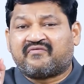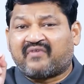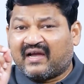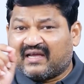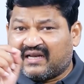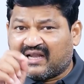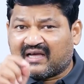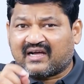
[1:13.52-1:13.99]

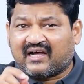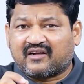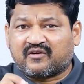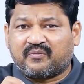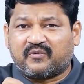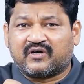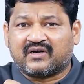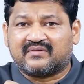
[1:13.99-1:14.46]
ఫైనల్
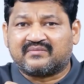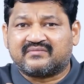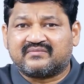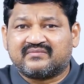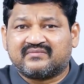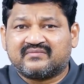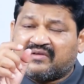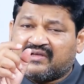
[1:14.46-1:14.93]
కాకపోవడం
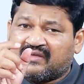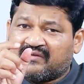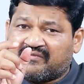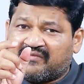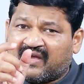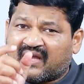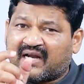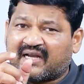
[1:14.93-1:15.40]

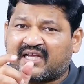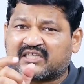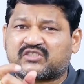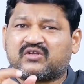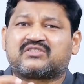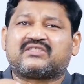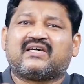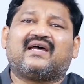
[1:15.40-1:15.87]

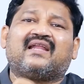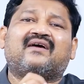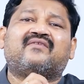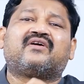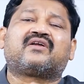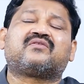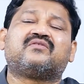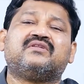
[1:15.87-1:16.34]
వెంకటేష్లో చాలా
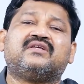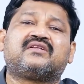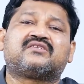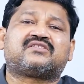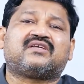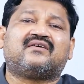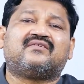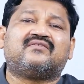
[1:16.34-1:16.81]
వరకు
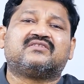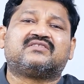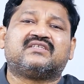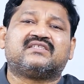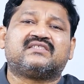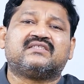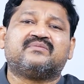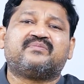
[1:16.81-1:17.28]
నిరుత్సాహం
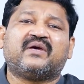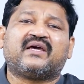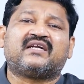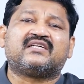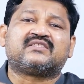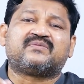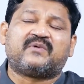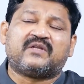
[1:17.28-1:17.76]
వచ్చేసింది
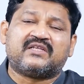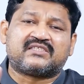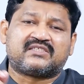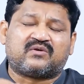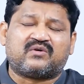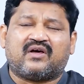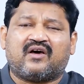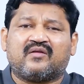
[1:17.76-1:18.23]
పేరెంట్స్
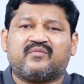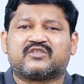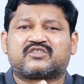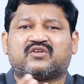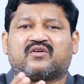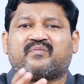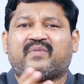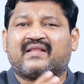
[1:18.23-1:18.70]
పిలిస్తే కూడా
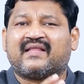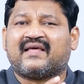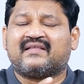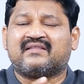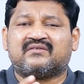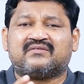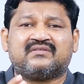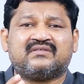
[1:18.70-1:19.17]
ఆల్మోస్ట్ ఒక
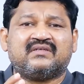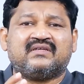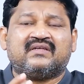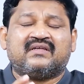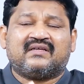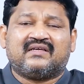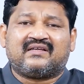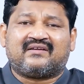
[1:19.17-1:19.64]
పదహైదు
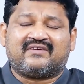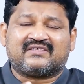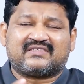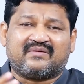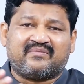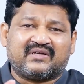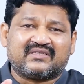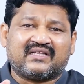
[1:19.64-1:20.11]
ఇరవై
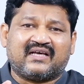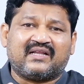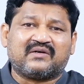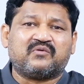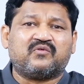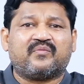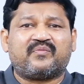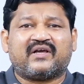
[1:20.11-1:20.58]

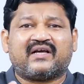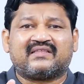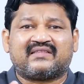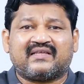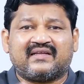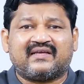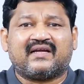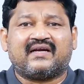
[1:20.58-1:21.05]
సంబంధాలకు ఓపిక
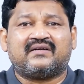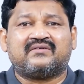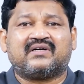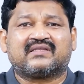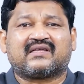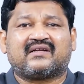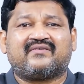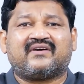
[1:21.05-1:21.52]
తిరిగాడు
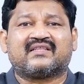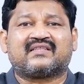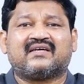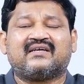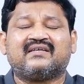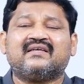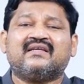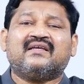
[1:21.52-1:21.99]
ఆ తర్వాత
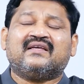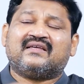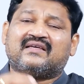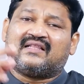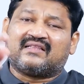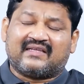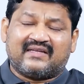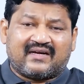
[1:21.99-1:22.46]

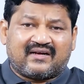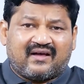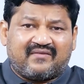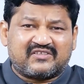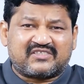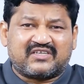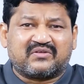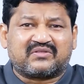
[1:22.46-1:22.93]
వెళ్తేనే అక్కడ
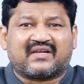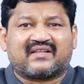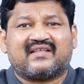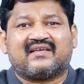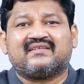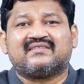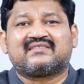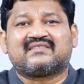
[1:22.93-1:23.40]
ఆఫీస్లో అడుగుతారు
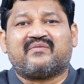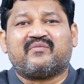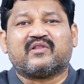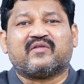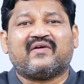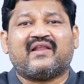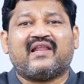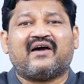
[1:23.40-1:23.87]
కదా
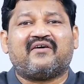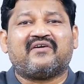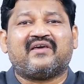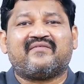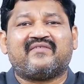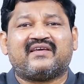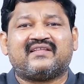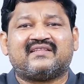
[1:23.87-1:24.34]
సంబంధం వెళ్ళావు
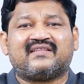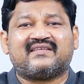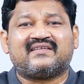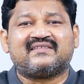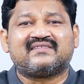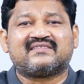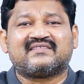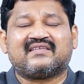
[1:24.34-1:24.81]
ఏమైంది
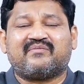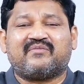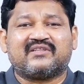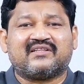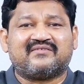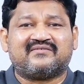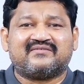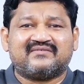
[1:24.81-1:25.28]

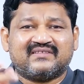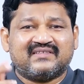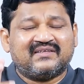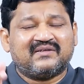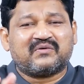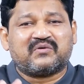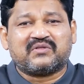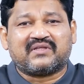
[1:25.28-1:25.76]
సంబంధం
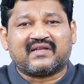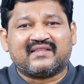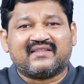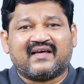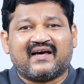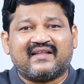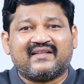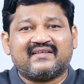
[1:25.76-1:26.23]

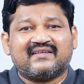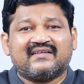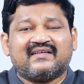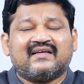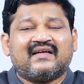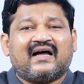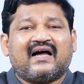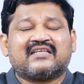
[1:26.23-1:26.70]
కుదిరిందా అని
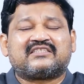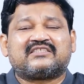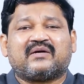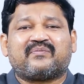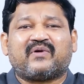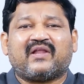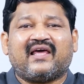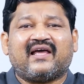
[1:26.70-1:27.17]
ఆ
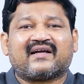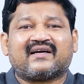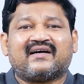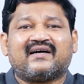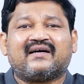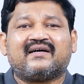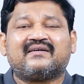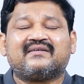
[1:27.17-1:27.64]
చెప్పలేక